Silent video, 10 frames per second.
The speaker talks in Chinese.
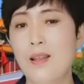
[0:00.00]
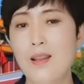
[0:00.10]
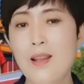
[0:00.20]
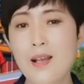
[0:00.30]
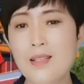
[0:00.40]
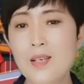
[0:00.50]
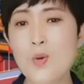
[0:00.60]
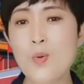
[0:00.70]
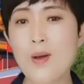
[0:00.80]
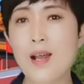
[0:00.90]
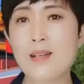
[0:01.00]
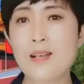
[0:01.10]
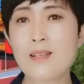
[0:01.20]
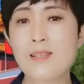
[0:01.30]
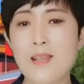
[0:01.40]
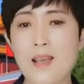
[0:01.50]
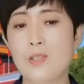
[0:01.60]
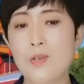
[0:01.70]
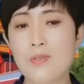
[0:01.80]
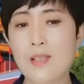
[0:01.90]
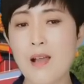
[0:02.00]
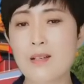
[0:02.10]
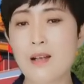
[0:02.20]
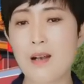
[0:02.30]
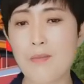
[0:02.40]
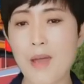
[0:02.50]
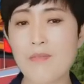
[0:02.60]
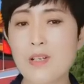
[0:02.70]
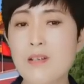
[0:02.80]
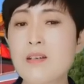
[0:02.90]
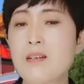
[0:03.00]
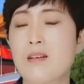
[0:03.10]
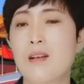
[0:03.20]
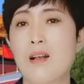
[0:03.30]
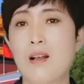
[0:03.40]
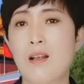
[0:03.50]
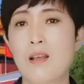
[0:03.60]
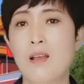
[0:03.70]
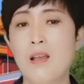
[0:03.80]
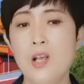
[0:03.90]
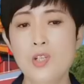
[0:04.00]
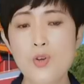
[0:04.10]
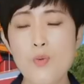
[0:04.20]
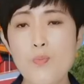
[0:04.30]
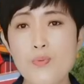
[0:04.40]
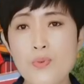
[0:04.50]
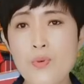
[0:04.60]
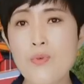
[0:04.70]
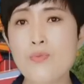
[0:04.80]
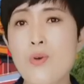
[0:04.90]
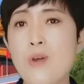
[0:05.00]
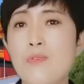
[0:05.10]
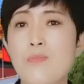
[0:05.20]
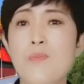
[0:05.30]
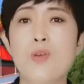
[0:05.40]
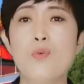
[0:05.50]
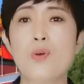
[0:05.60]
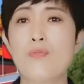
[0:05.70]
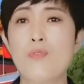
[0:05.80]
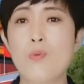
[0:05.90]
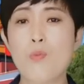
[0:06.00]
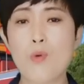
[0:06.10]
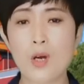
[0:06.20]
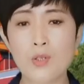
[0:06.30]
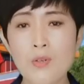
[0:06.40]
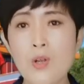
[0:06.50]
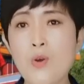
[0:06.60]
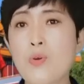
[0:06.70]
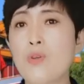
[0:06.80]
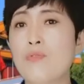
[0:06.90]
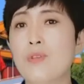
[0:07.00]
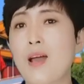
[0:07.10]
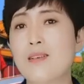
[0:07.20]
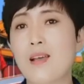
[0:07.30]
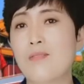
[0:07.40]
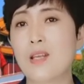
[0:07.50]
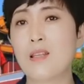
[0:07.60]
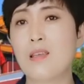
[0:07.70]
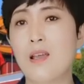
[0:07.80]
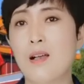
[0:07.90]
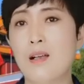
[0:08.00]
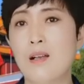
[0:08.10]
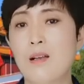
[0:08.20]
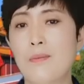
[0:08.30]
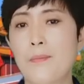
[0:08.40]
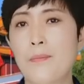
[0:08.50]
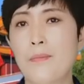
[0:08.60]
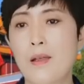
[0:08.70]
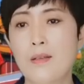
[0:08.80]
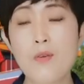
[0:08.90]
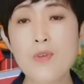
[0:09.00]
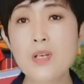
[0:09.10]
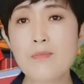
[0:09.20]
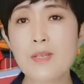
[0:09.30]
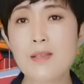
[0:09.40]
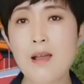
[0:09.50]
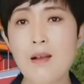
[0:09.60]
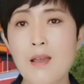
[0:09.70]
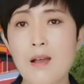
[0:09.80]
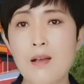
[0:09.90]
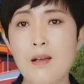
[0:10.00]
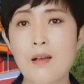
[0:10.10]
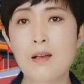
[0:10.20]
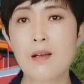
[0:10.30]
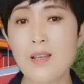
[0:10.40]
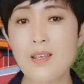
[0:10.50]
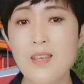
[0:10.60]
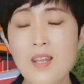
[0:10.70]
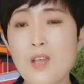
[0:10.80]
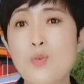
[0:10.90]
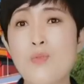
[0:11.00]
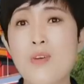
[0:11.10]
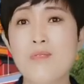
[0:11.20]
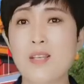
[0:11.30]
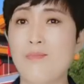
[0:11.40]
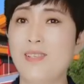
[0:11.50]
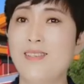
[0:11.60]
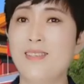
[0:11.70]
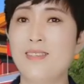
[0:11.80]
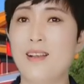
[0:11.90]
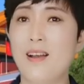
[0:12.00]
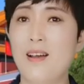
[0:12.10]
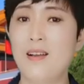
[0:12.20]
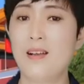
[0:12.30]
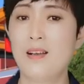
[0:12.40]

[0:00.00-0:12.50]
那经过了这四年，就降成了百分之十，就不用汪文斌回复我都能回复他这个问题呀。他为什么降了呀？你得去问问你们自己了，